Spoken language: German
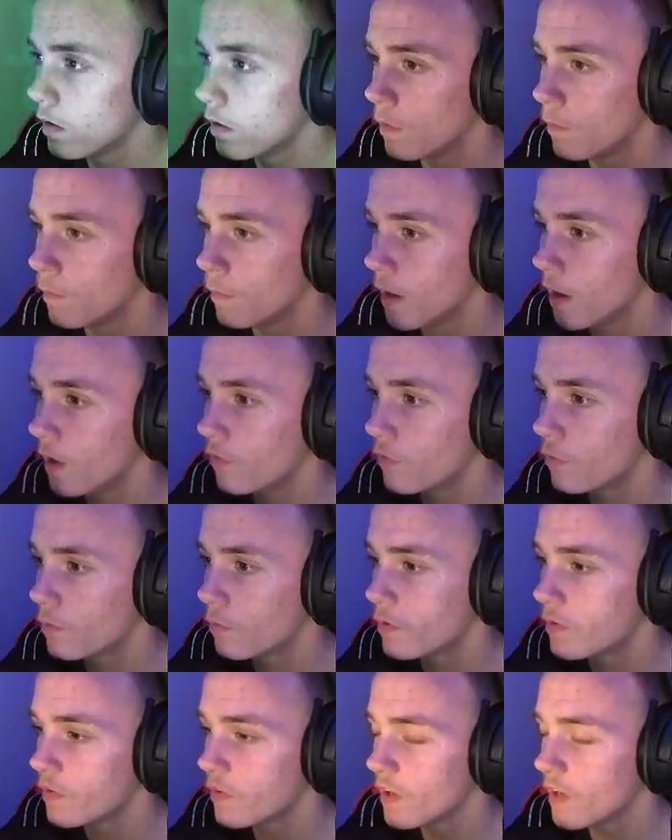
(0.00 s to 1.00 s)
Bathroom
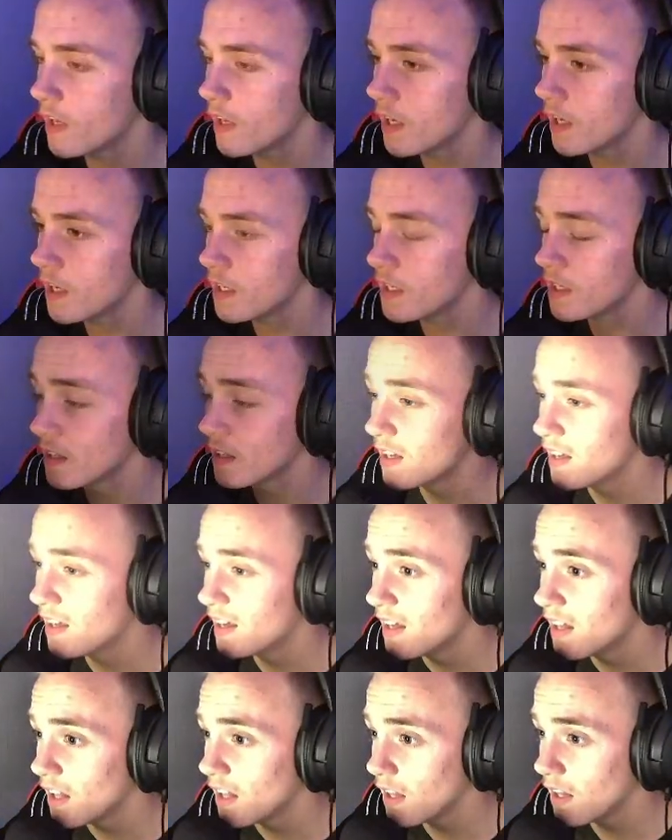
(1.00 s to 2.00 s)
ist erledigt.
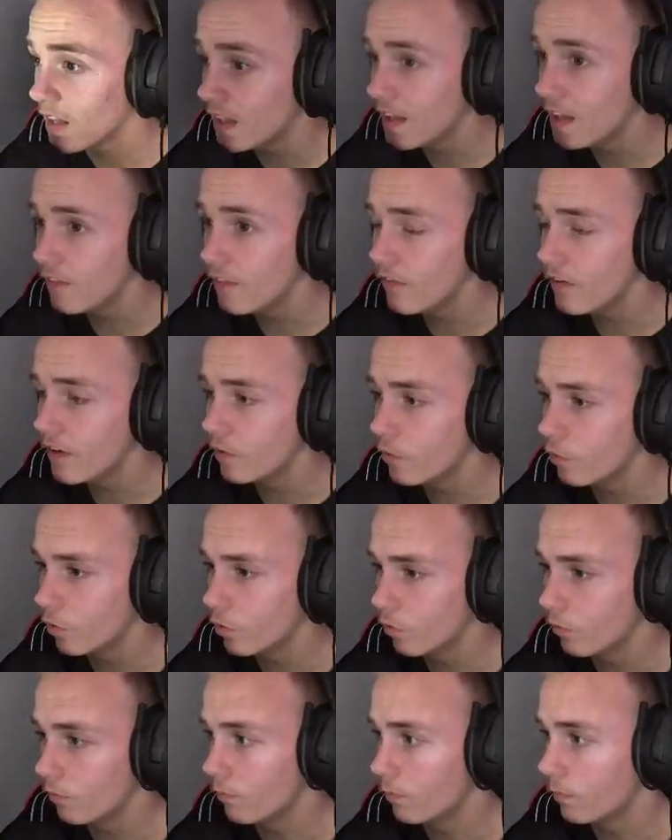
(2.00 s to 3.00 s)
Living
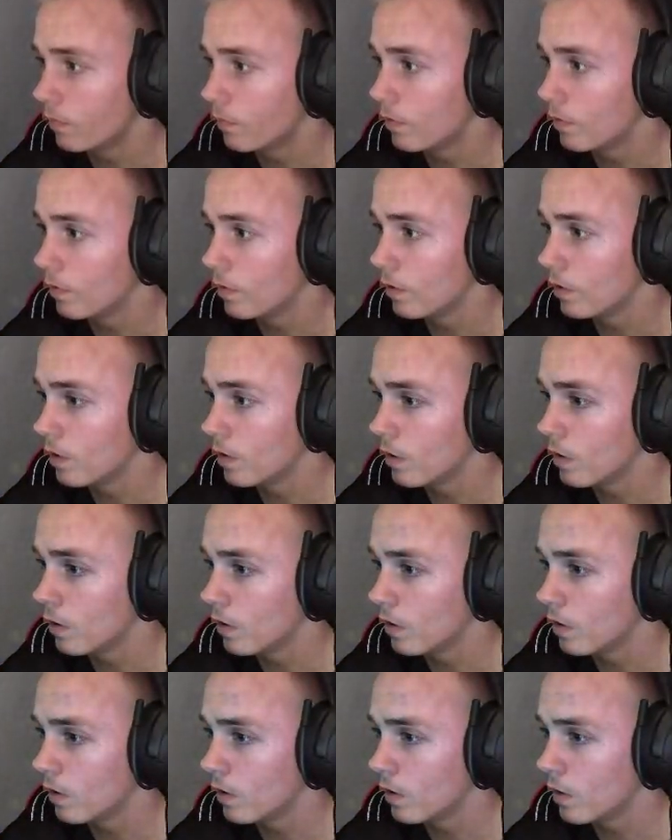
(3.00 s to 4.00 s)
Room.
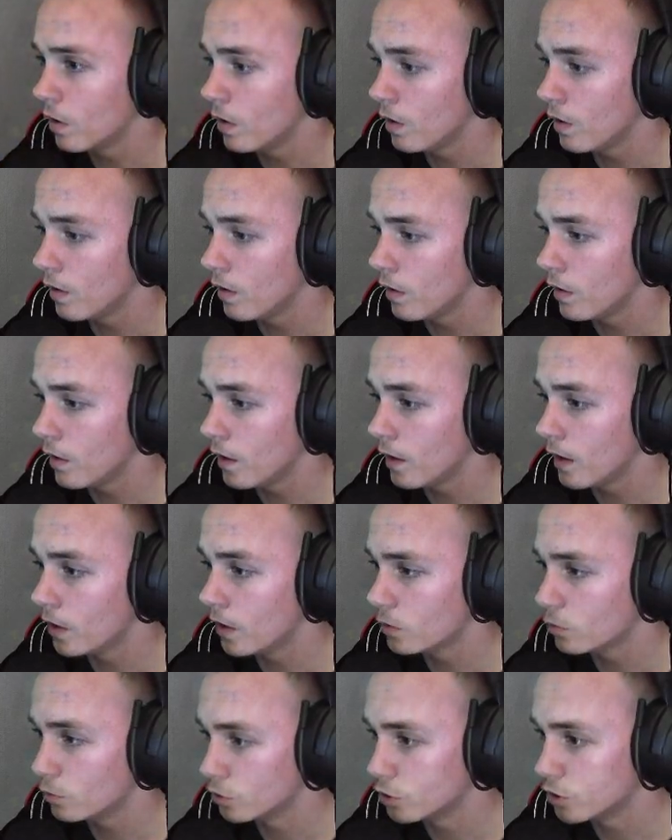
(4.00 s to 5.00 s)
Ach
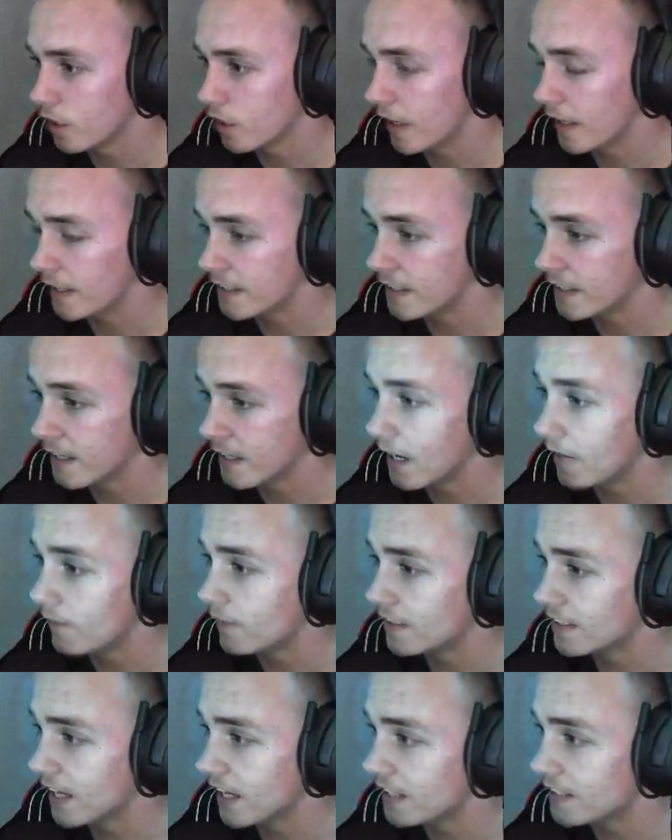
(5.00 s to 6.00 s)
du Scheiße, Digga,
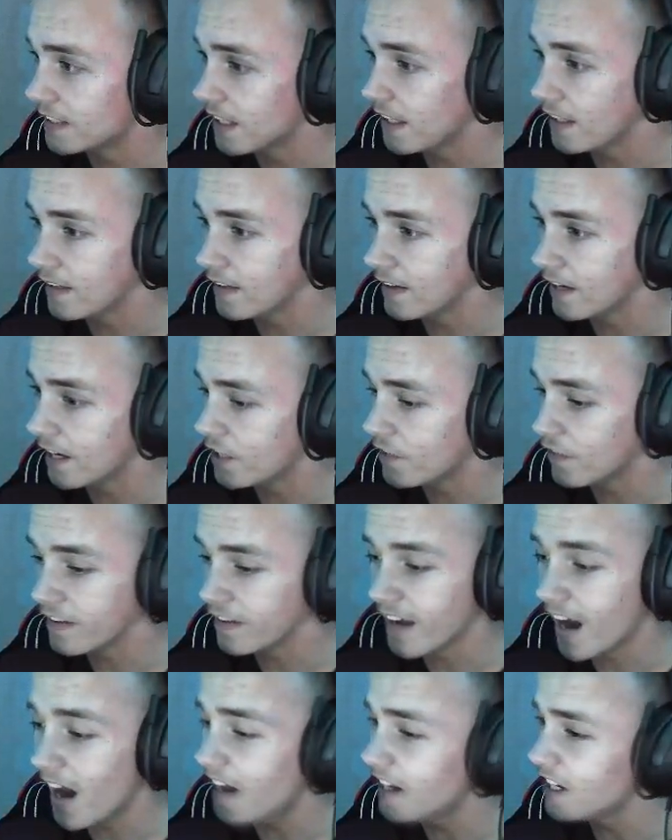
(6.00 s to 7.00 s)
was hast... Digga, ich will
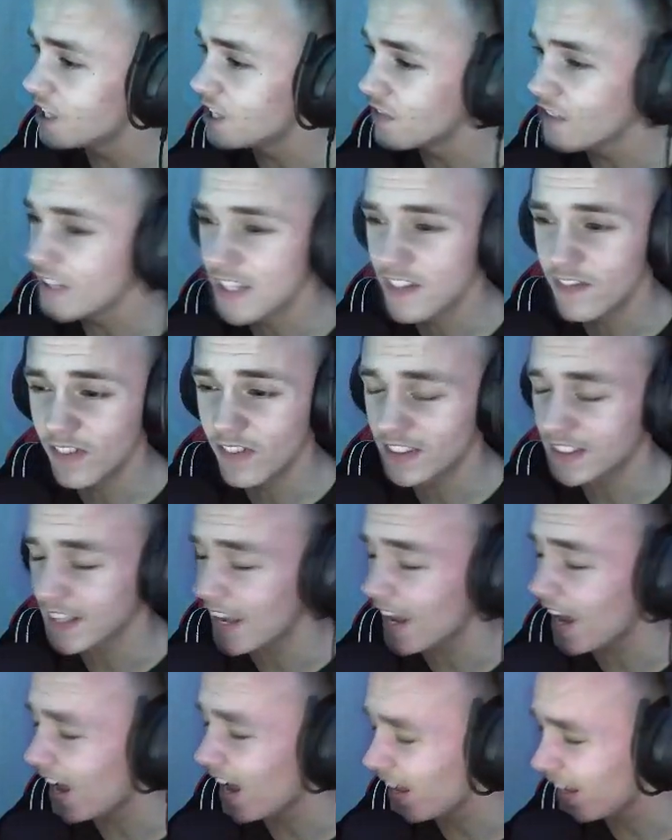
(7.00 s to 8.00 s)
gar nicht wissen, was
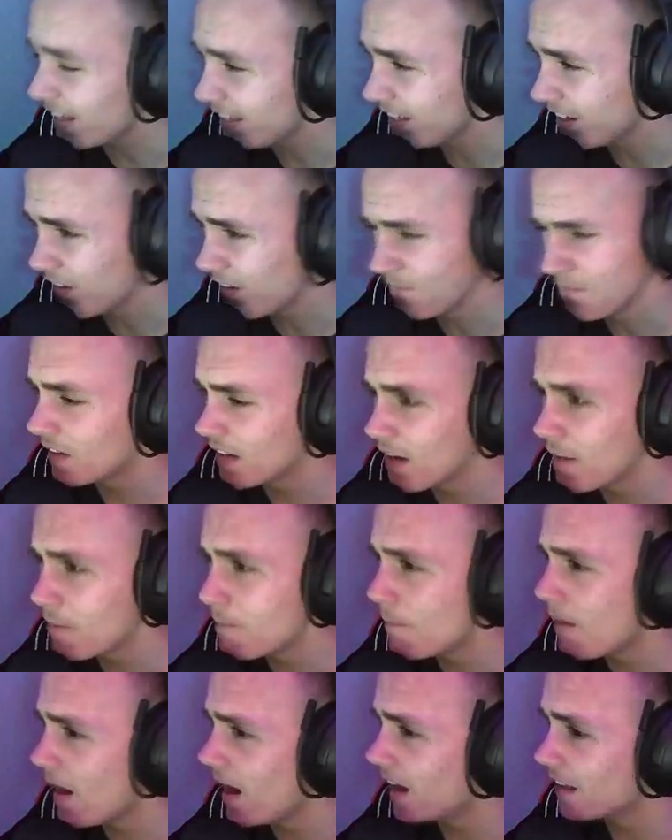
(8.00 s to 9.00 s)
er hier
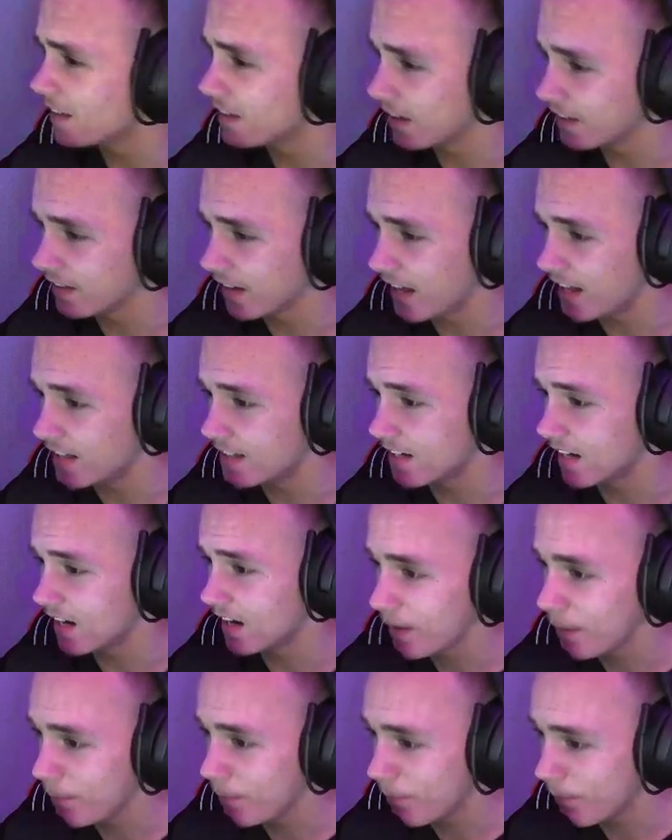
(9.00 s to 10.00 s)
gemacht hat, Alter.
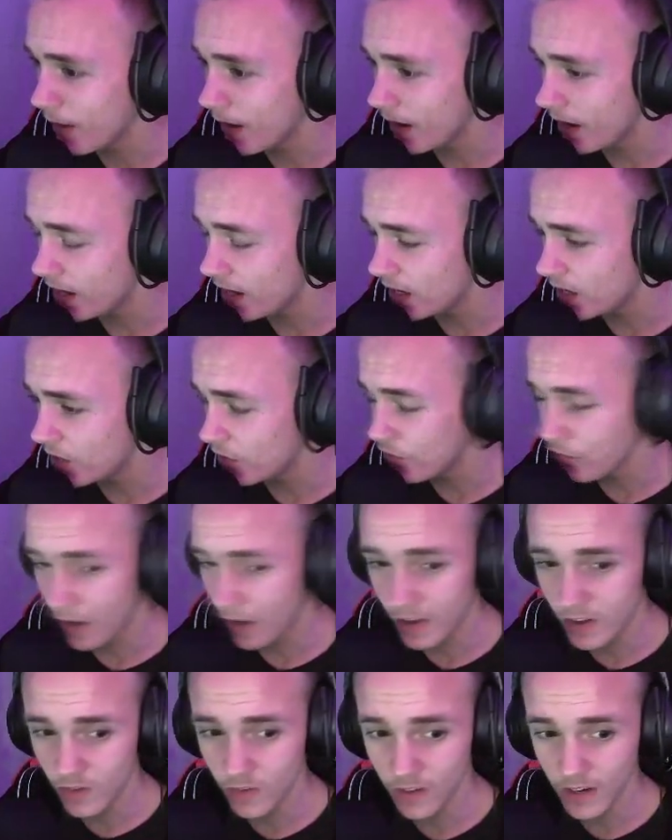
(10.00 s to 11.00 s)
Meine
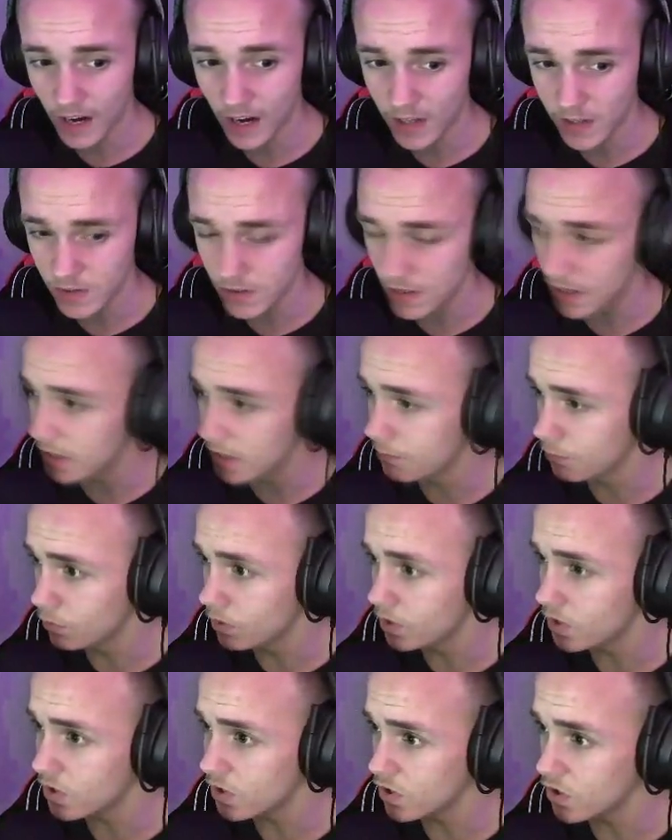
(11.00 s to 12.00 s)
Fresse, wie kannst du denn die
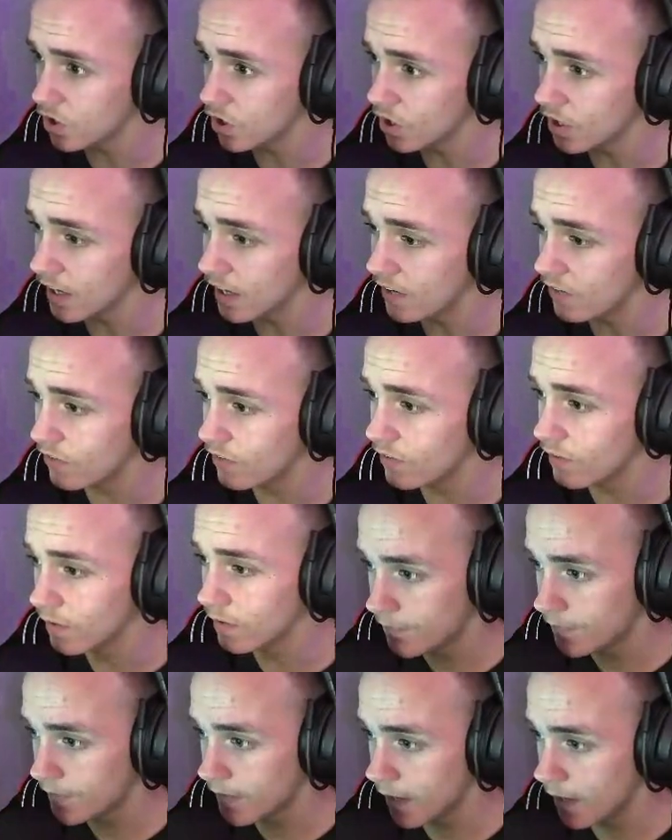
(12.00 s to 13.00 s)
Bude so zurücklassen?
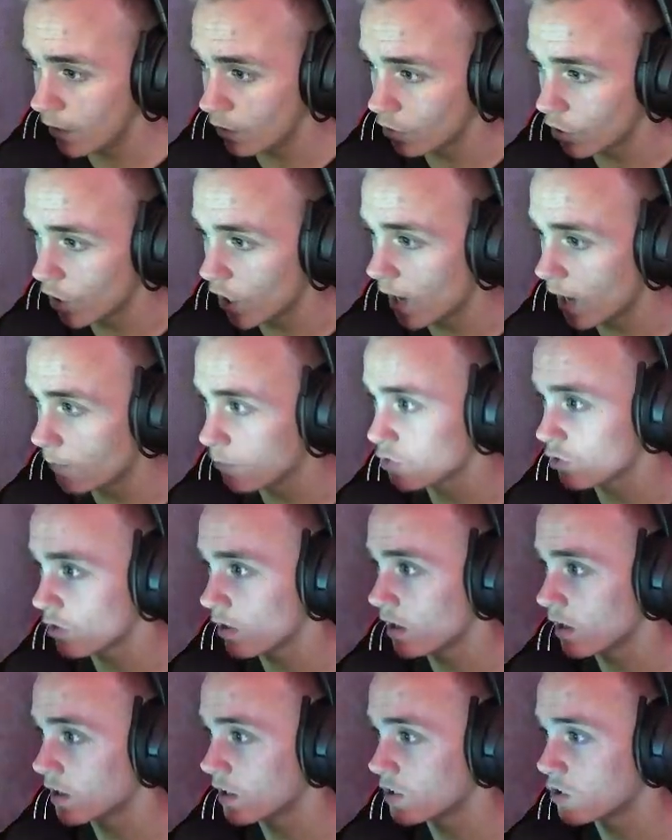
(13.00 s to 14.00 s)
Ja, okay, aber
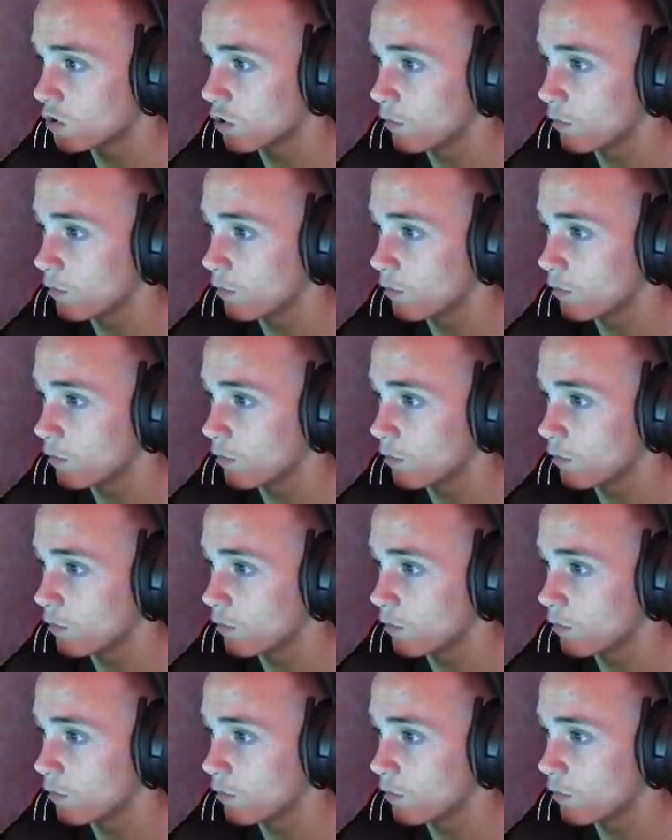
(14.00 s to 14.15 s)
solange jetzt nur